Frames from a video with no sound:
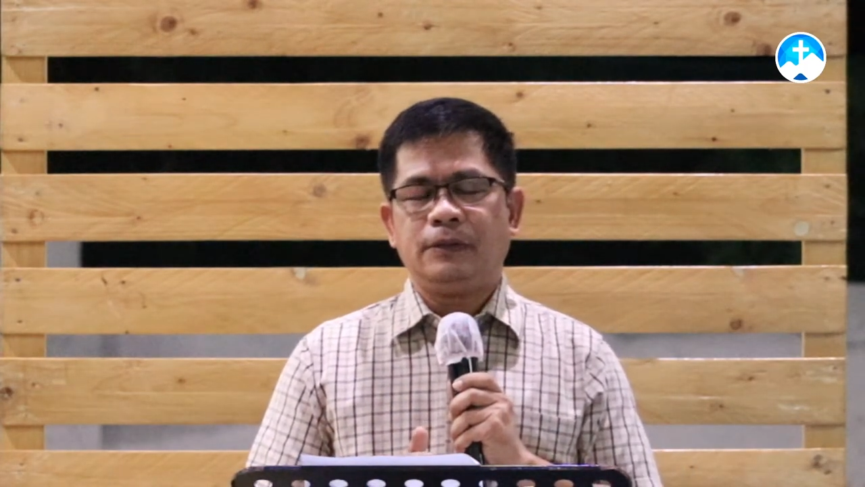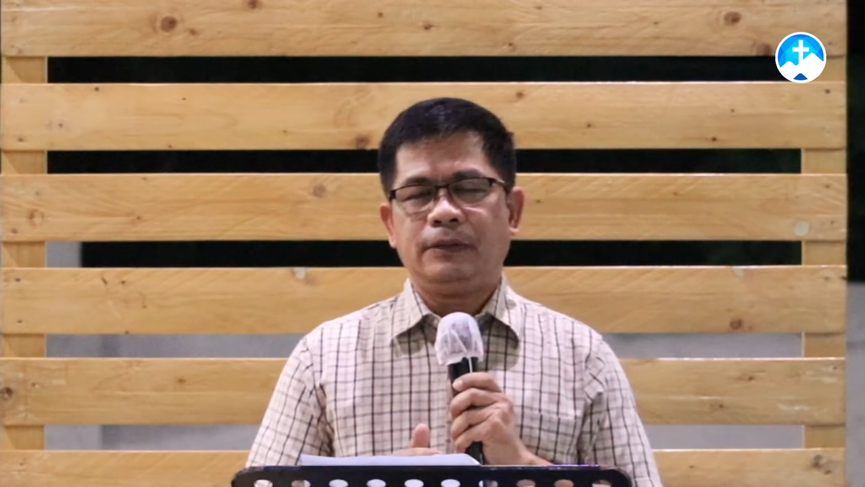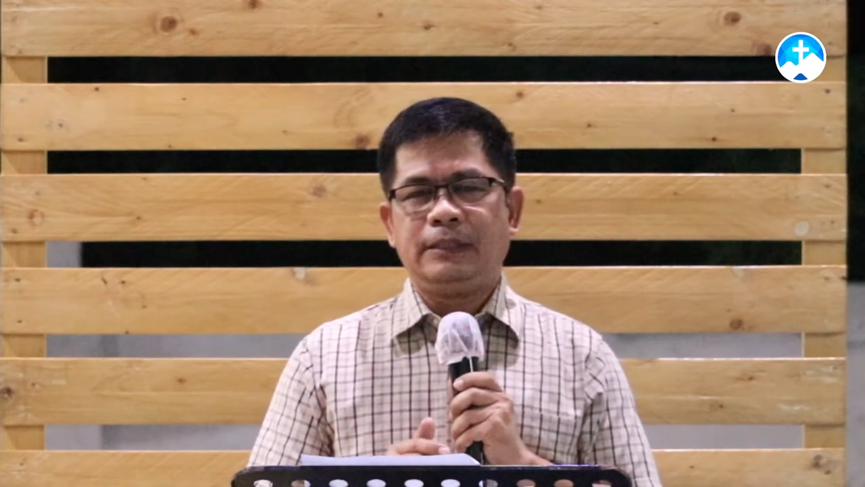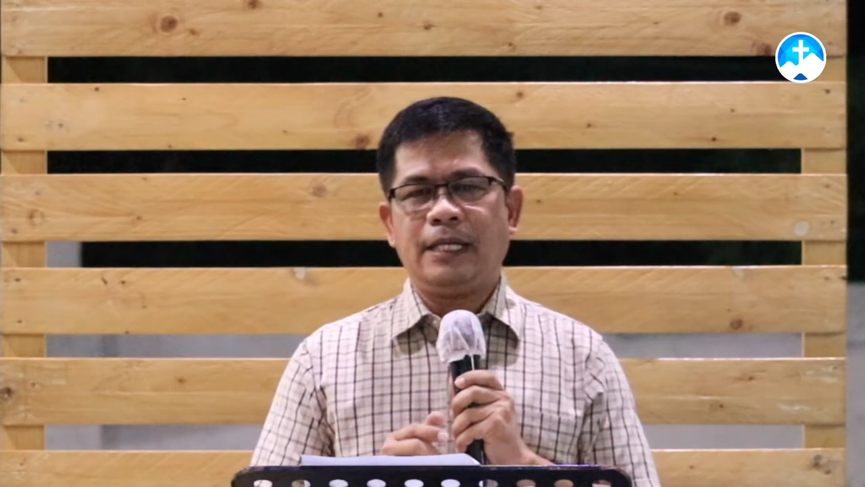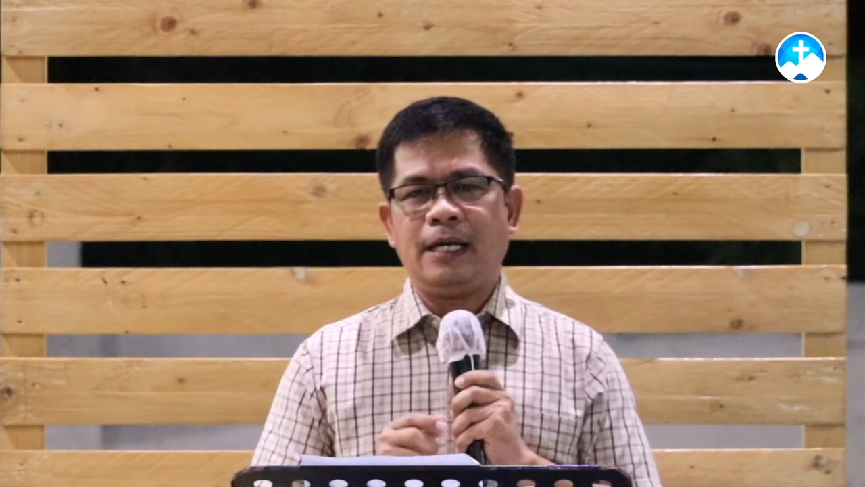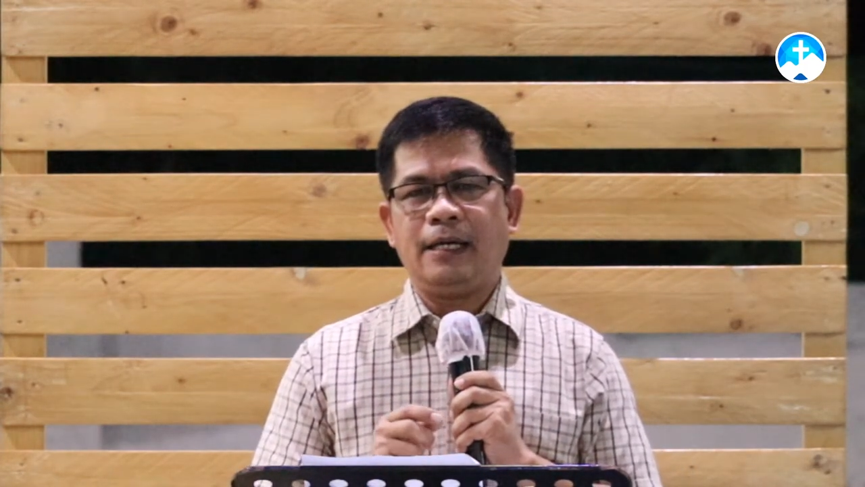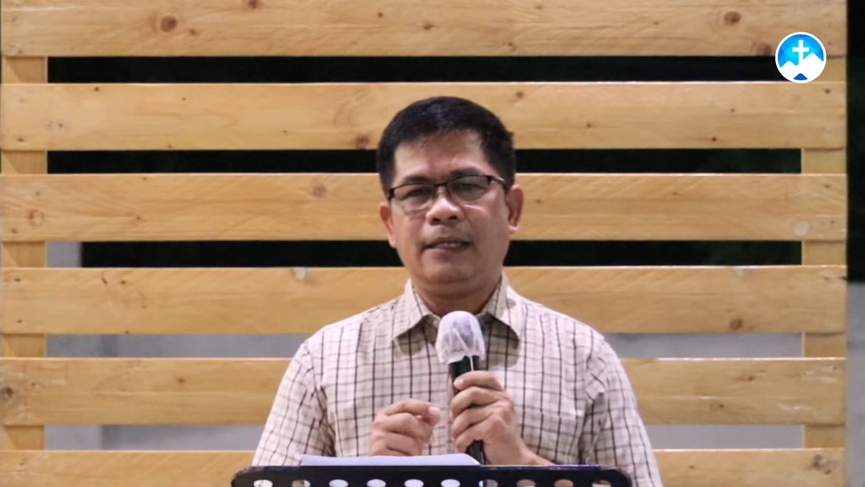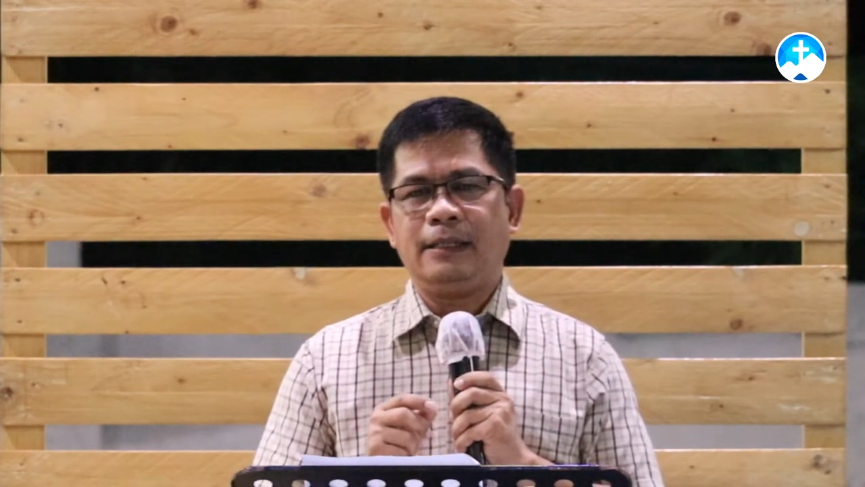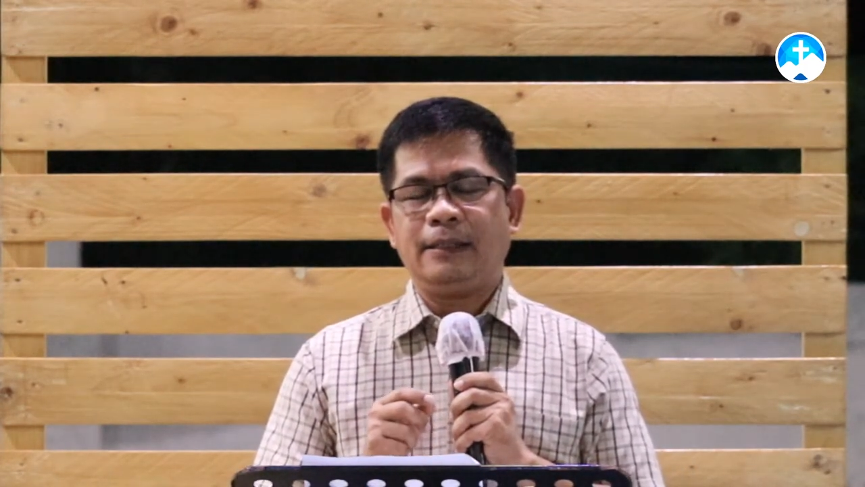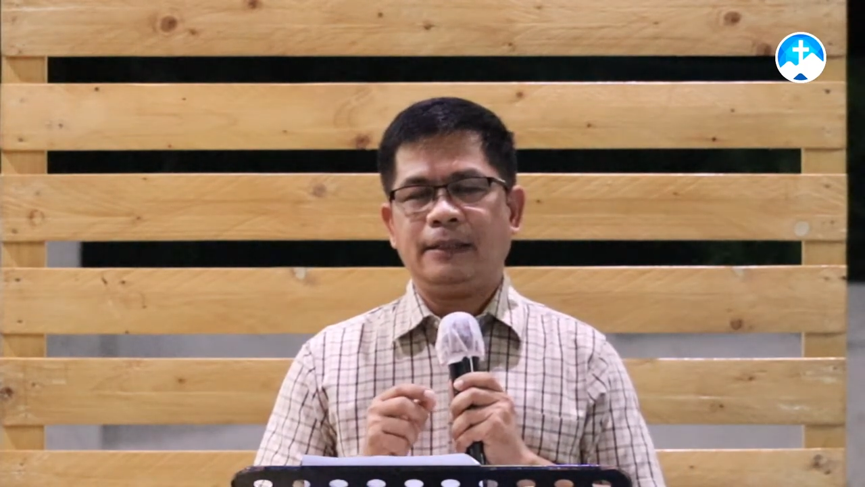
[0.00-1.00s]
na
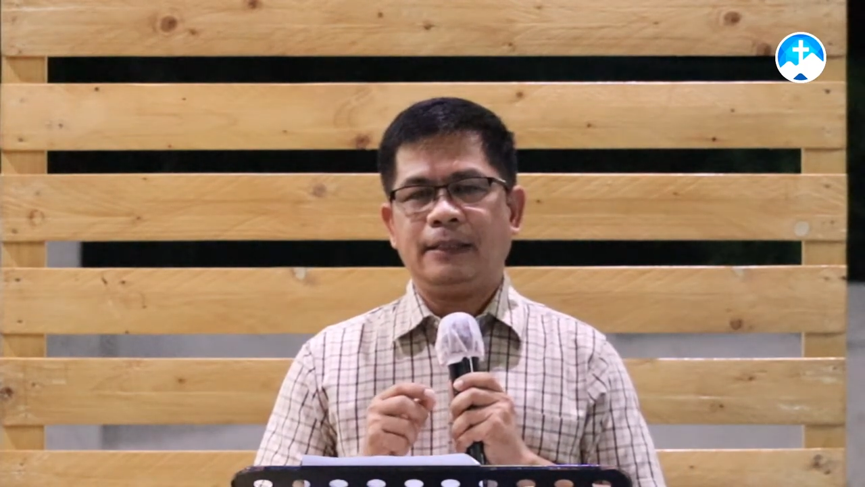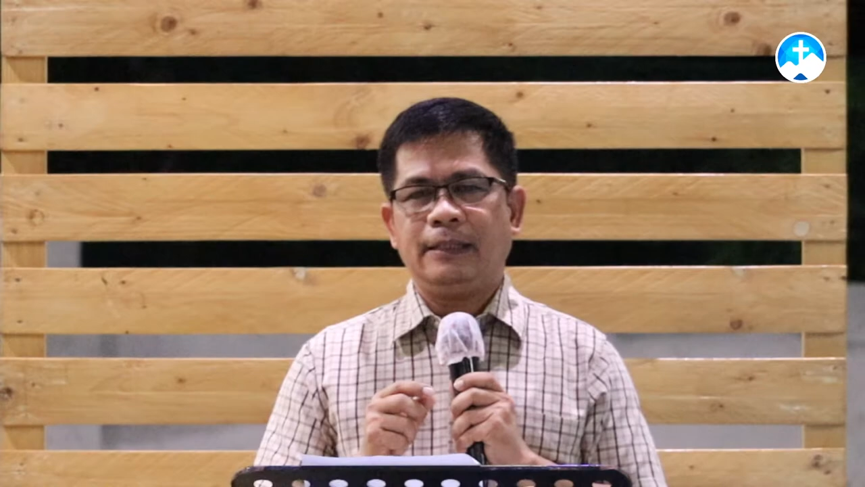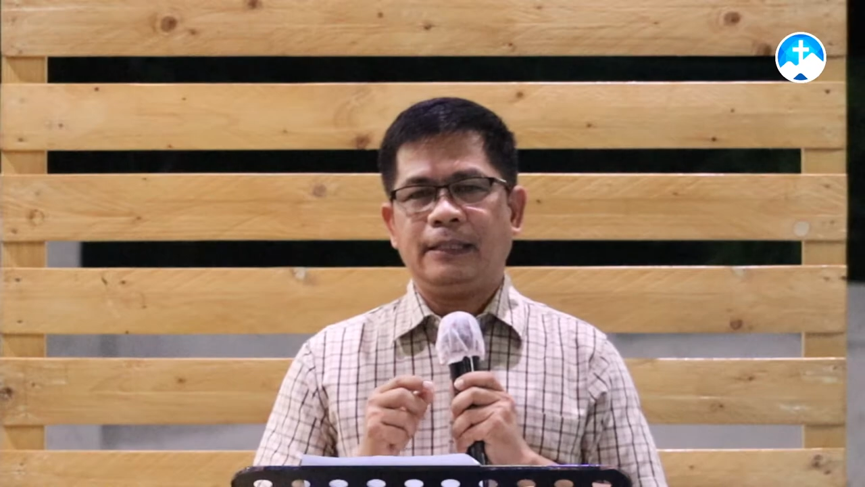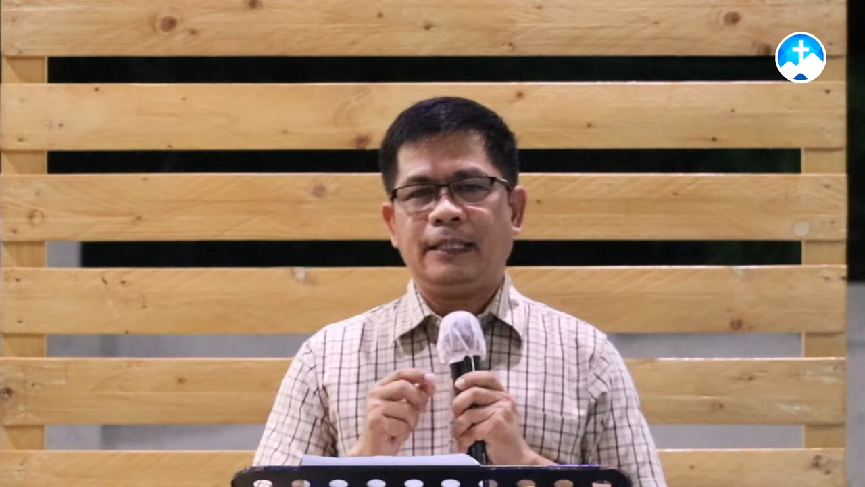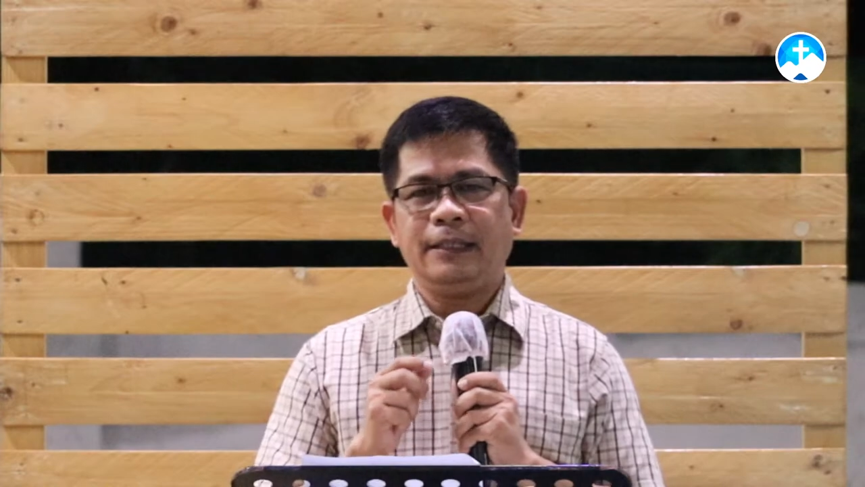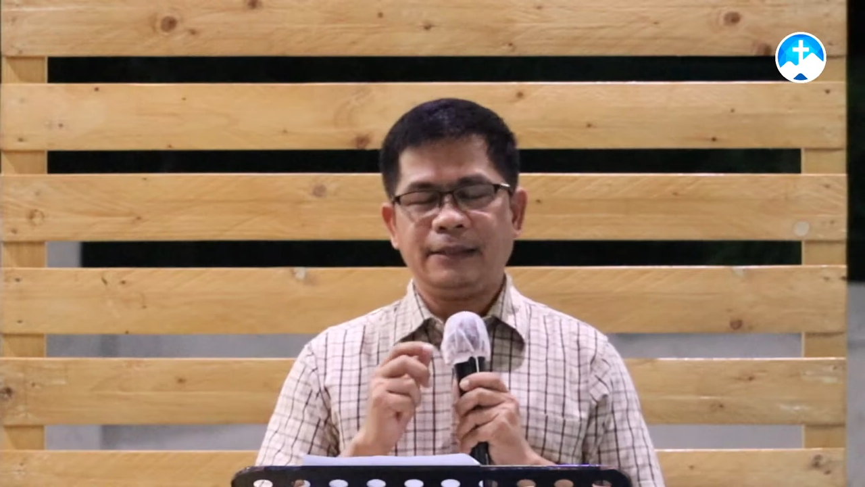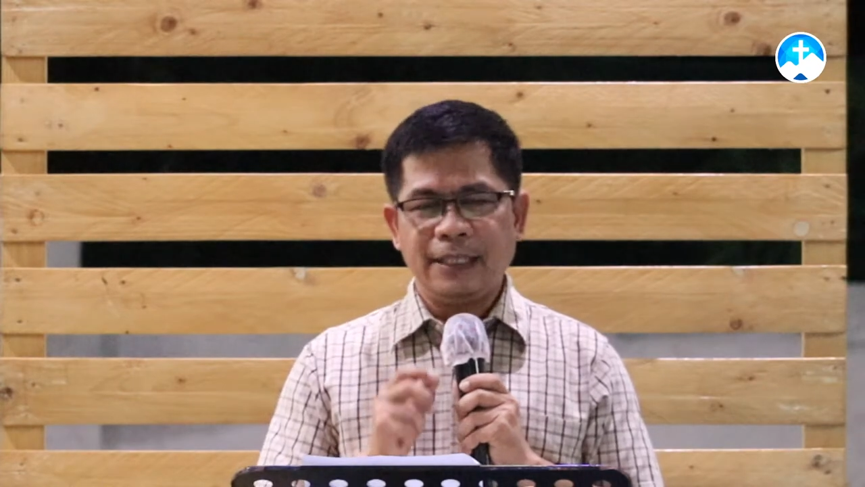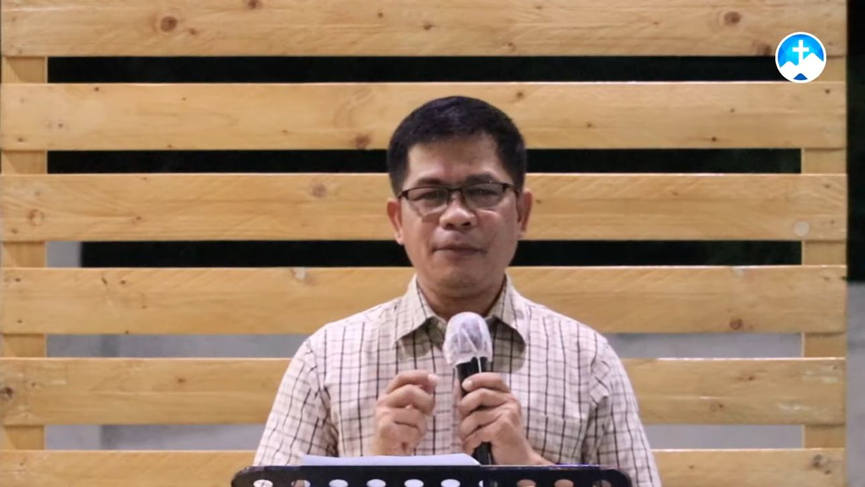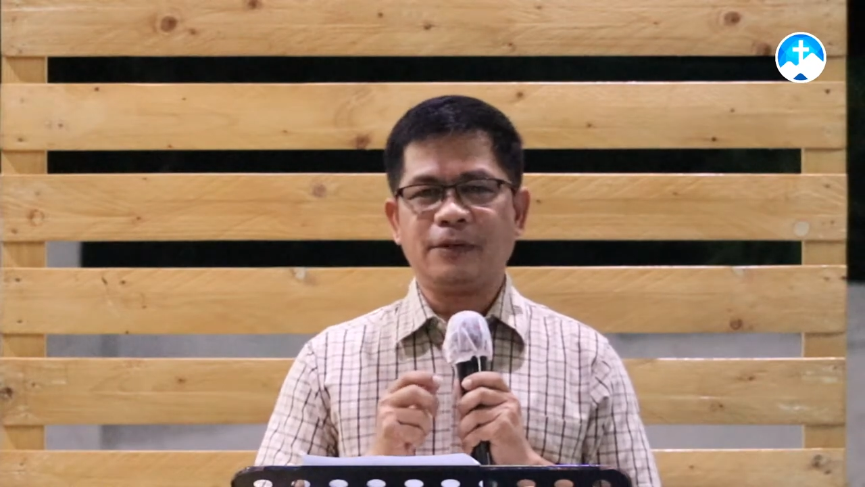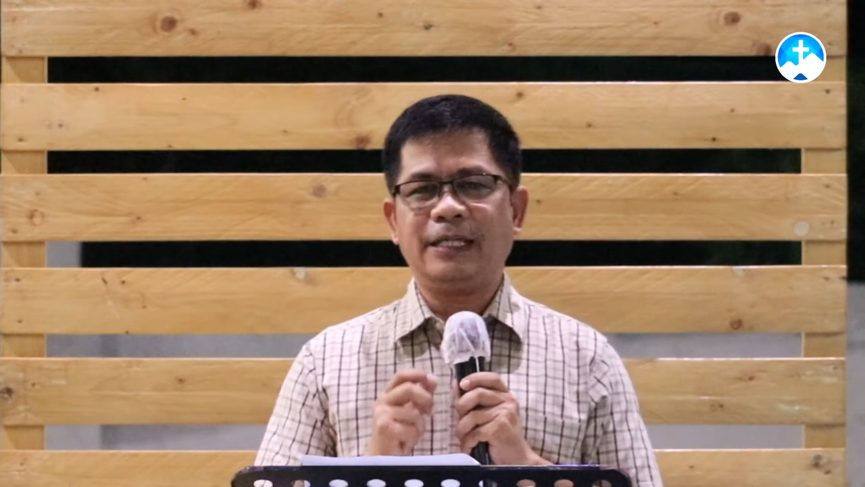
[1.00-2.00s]
hindi
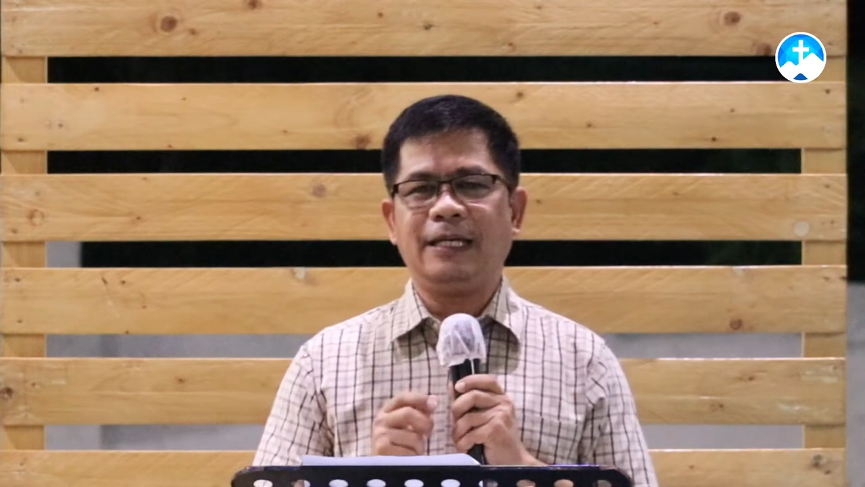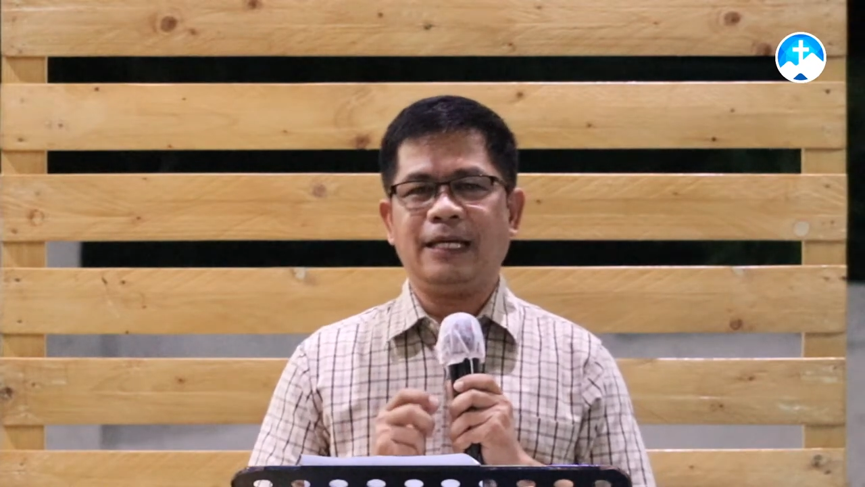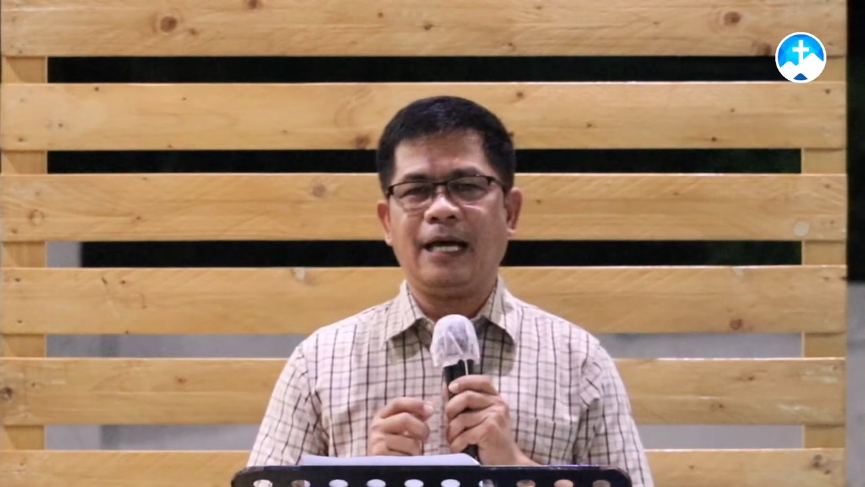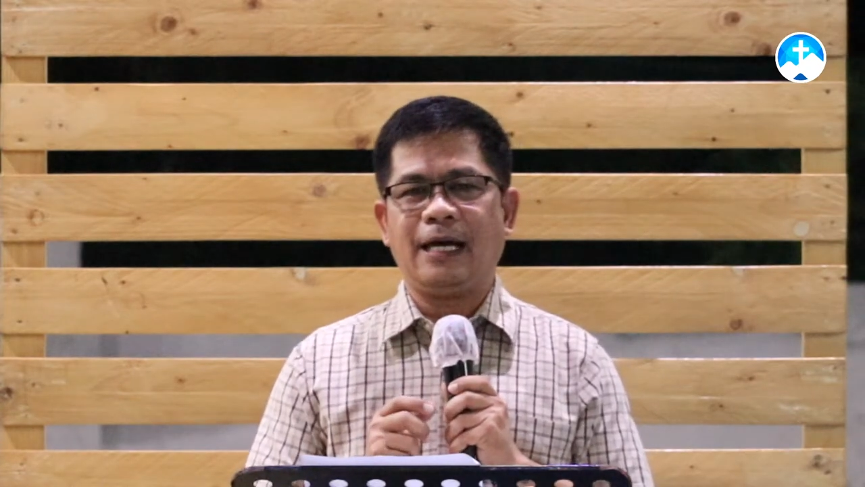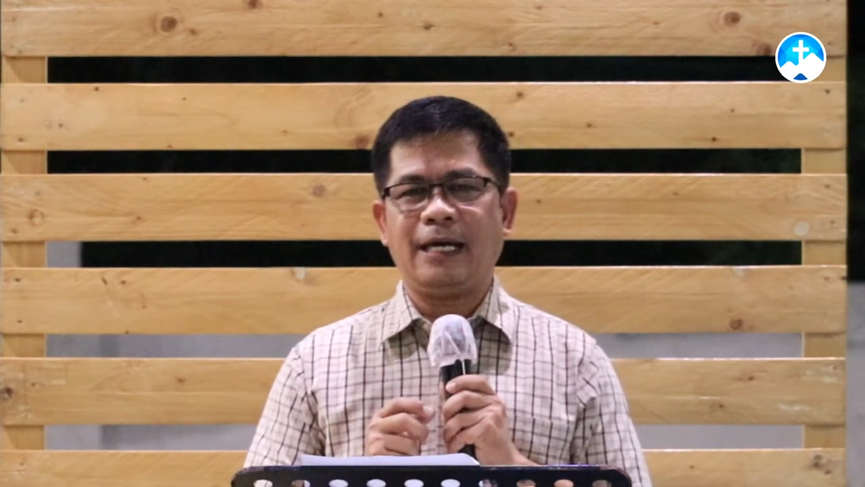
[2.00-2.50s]
mo kilala